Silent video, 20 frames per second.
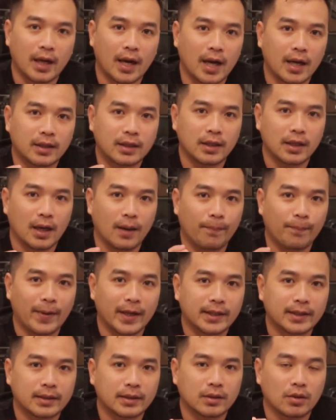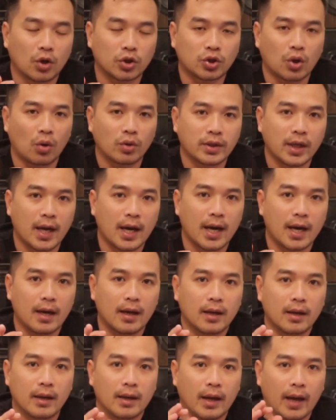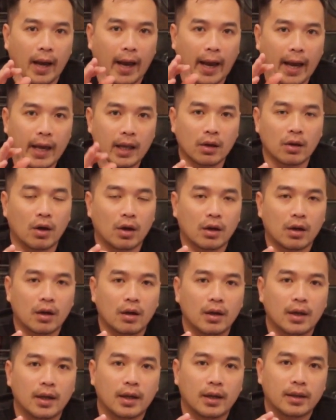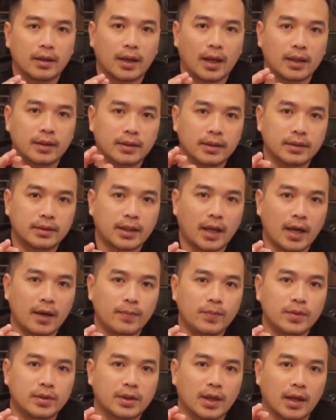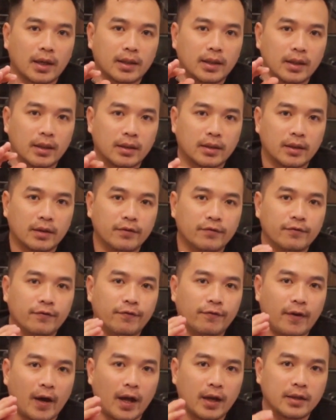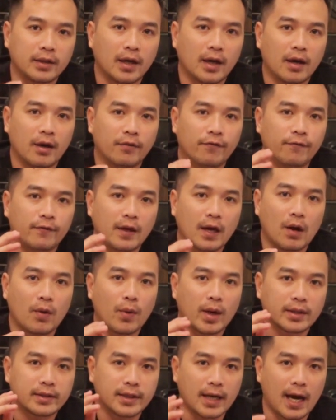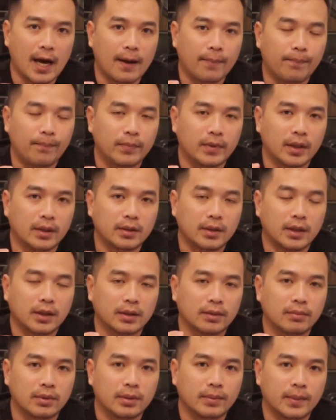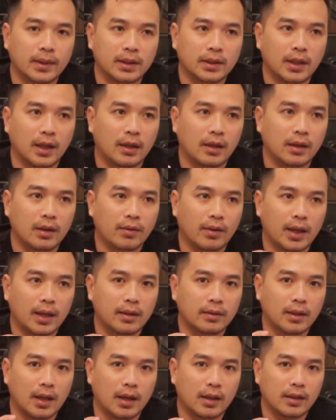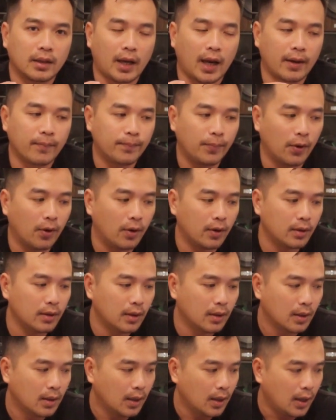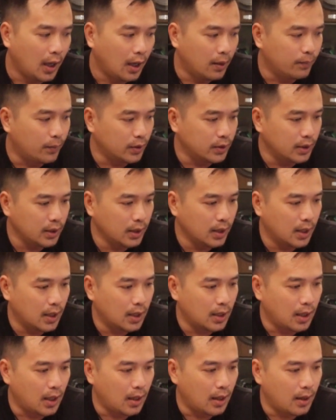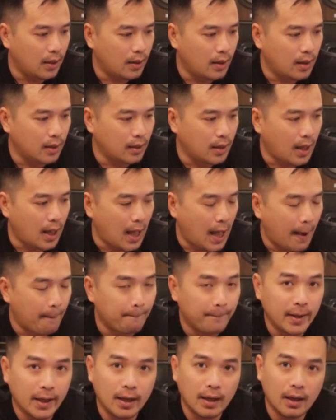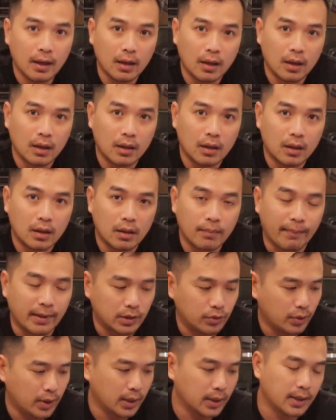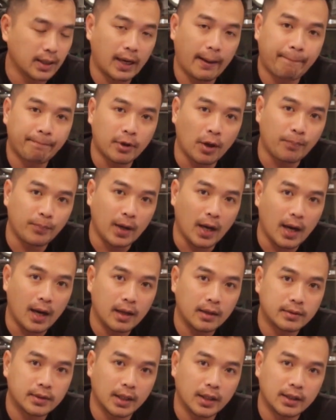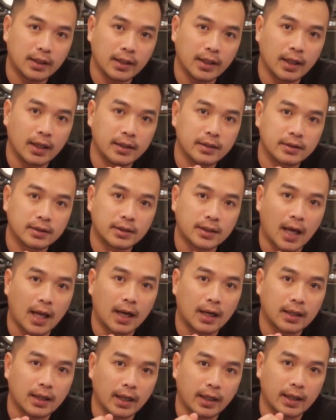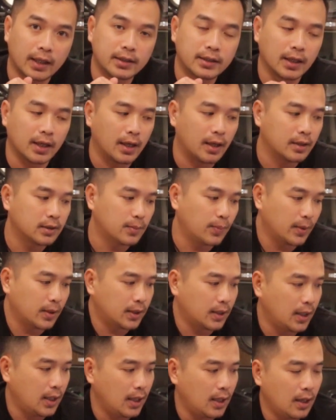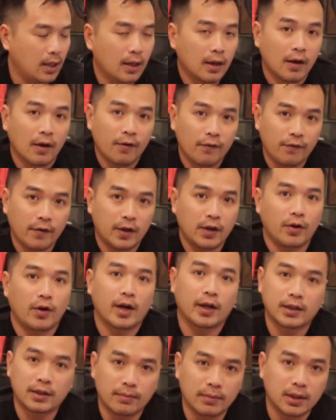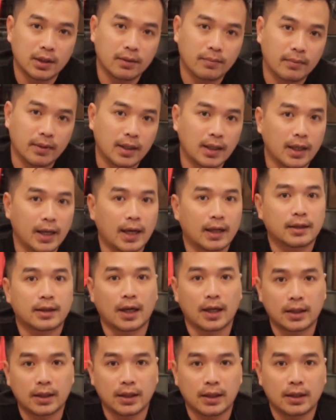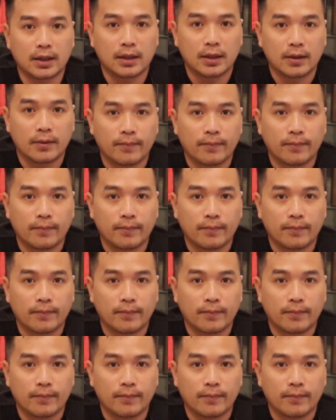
CH340-nya error, nanti saya bisa kirim filenya via WhatsApp. Nanti ke teman-teman dari dari handphone, handphone tinggal uh, ambil, masukin ke laptop ya. Jadi tinggal install, klik aja seperti video yang teman-teman lihat tadi.